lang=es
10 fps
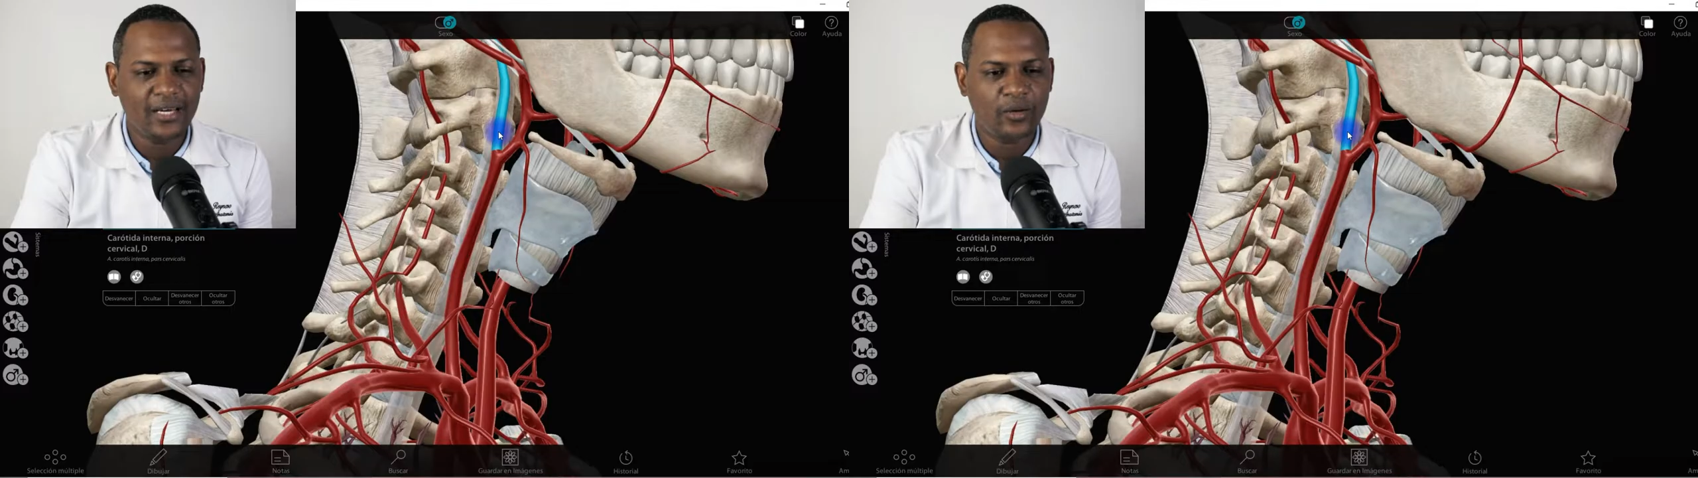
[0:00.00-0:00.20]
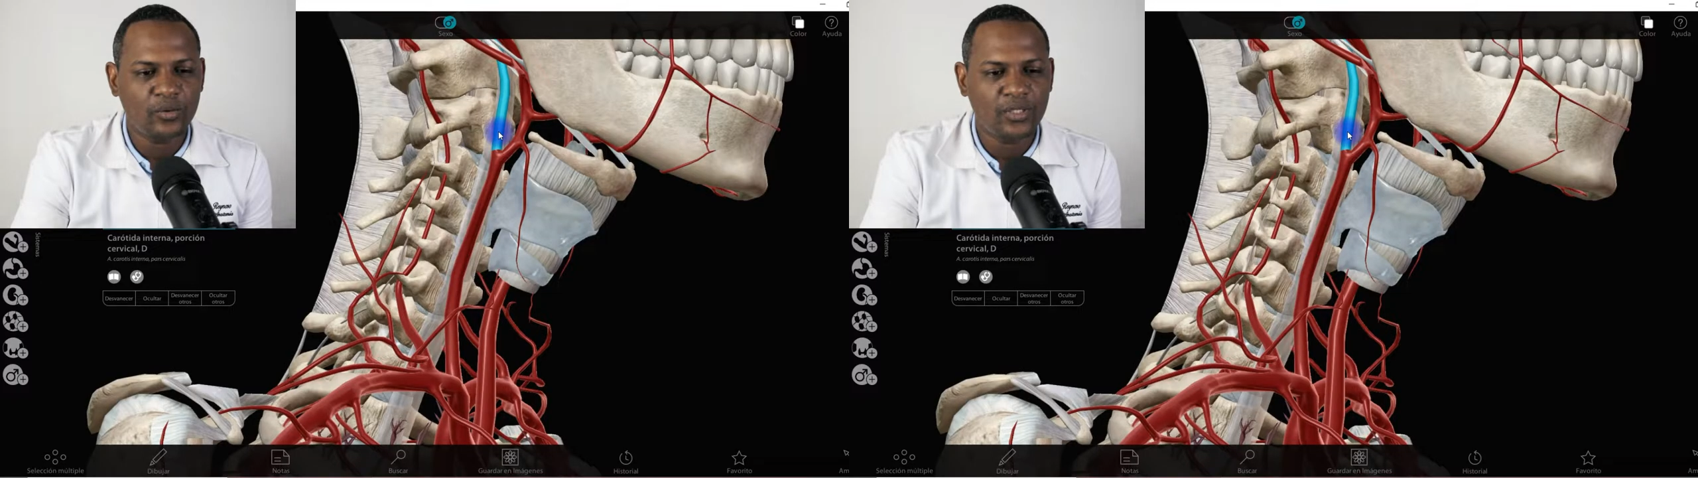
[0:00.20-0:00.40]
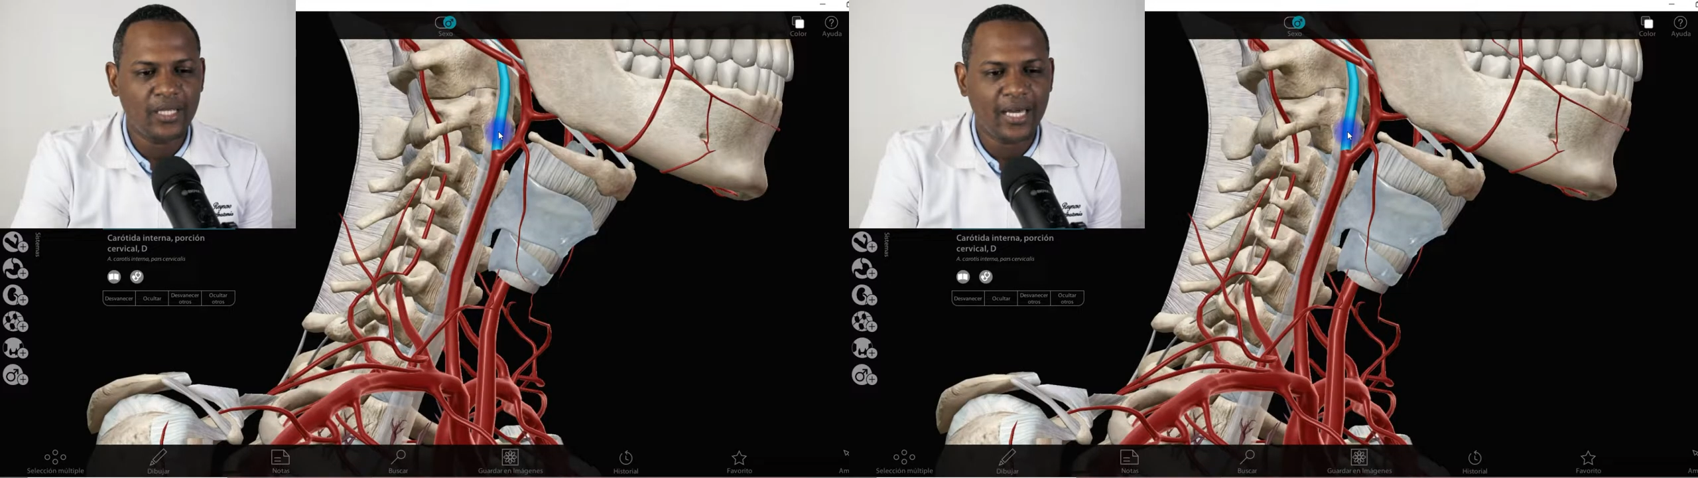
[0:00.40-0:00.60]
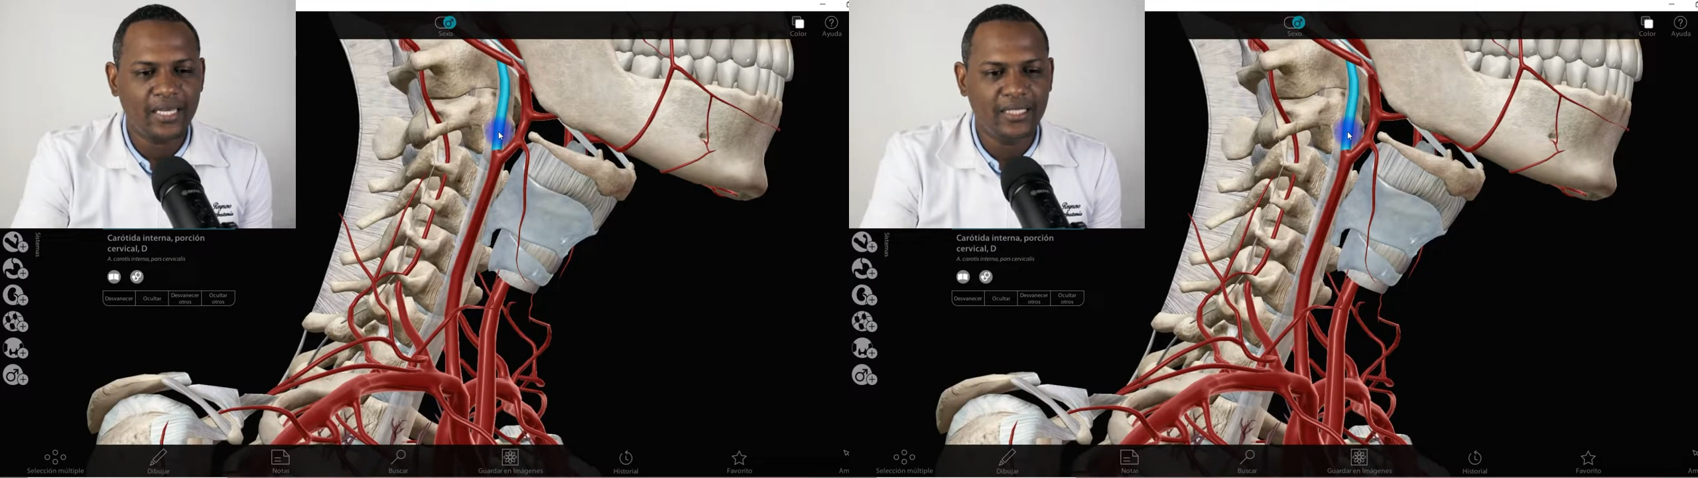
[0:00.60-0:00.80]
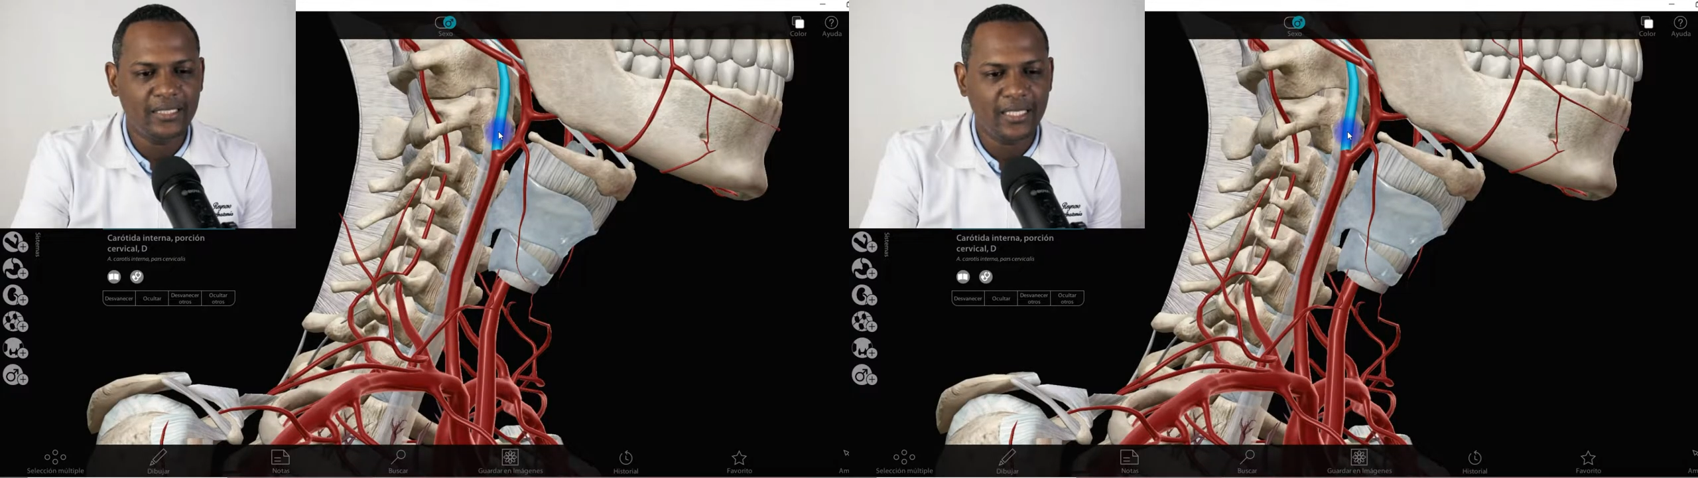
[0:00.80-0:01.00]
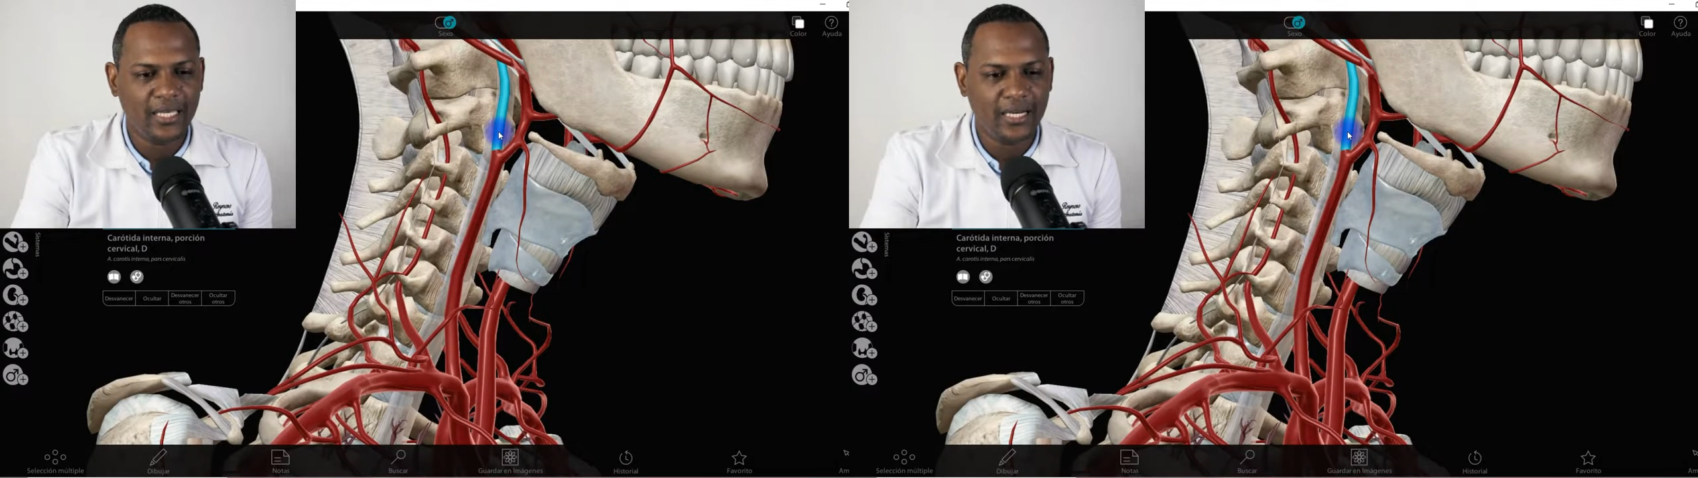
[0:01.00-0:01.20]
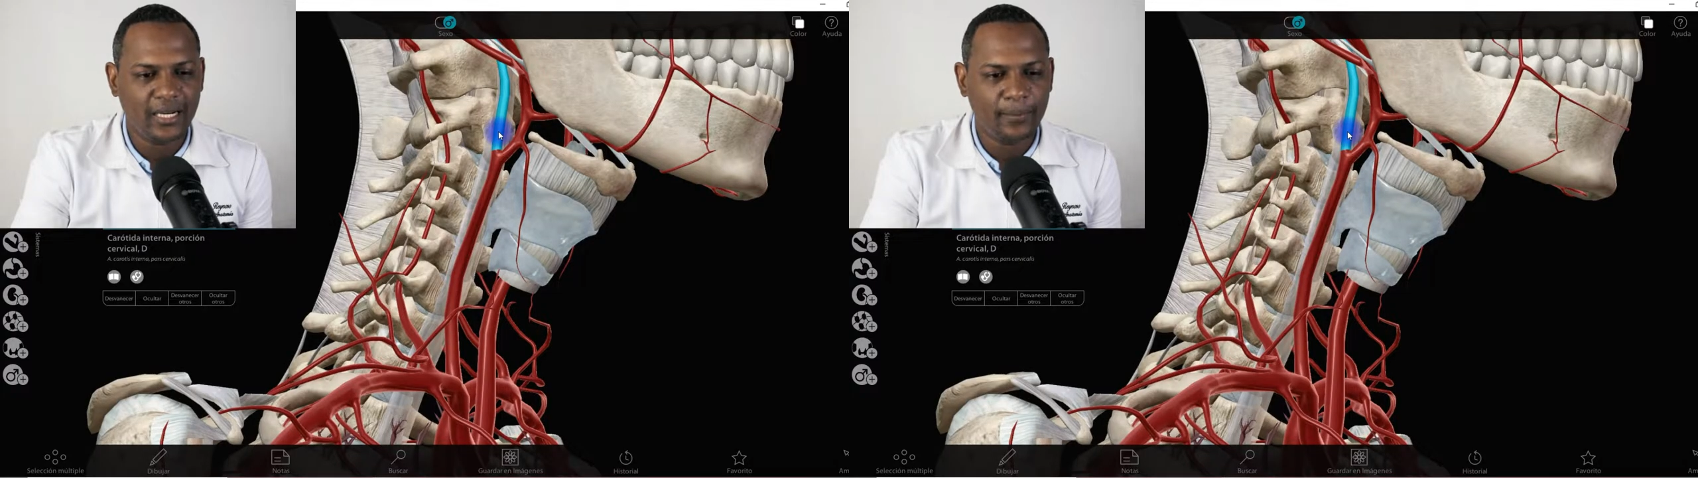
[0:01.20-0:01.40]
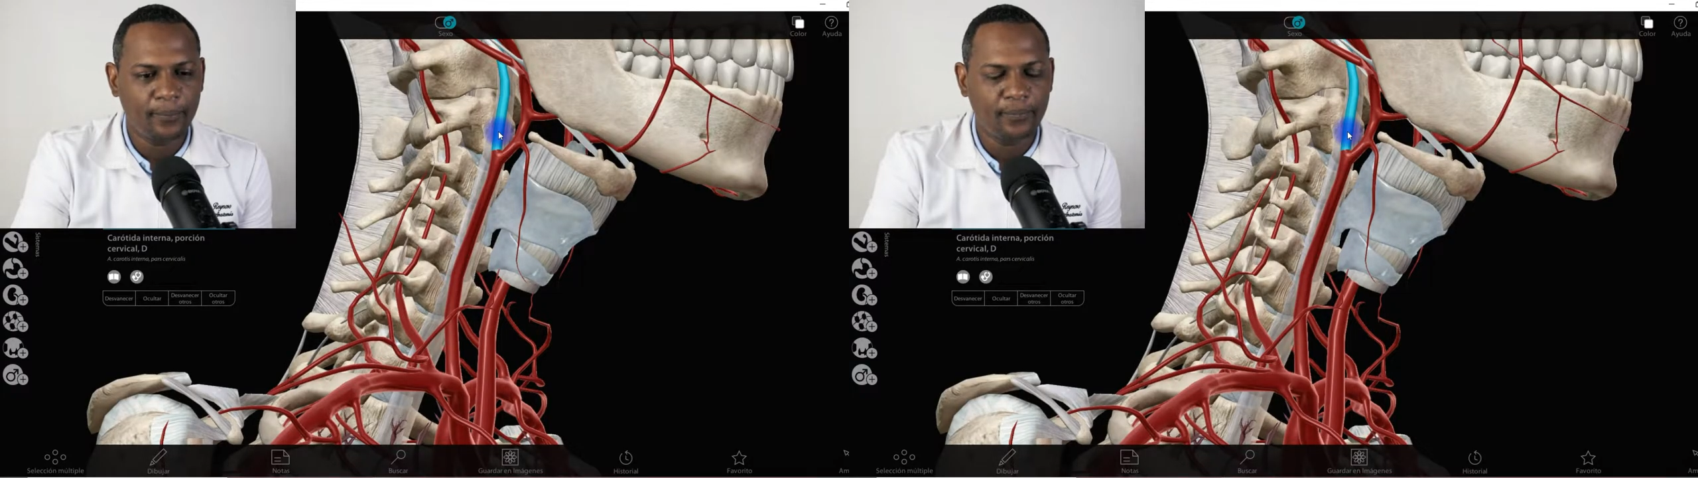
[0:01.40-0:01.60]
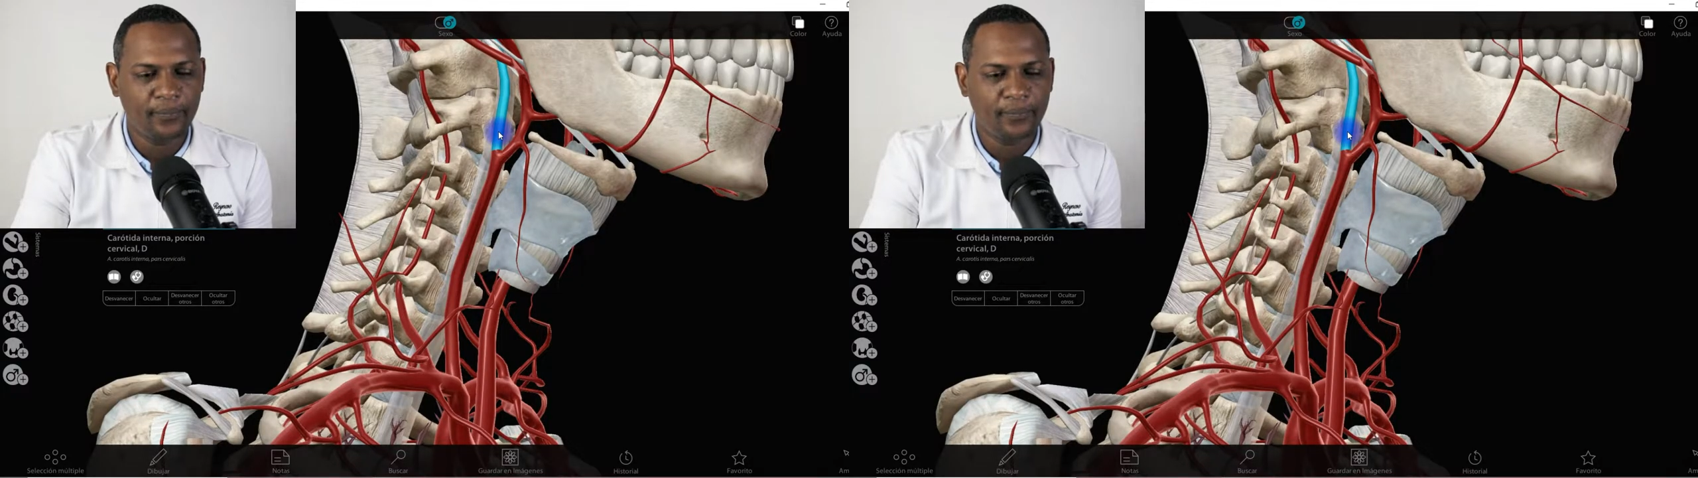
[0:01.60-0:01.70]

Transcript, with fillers: carótida interna.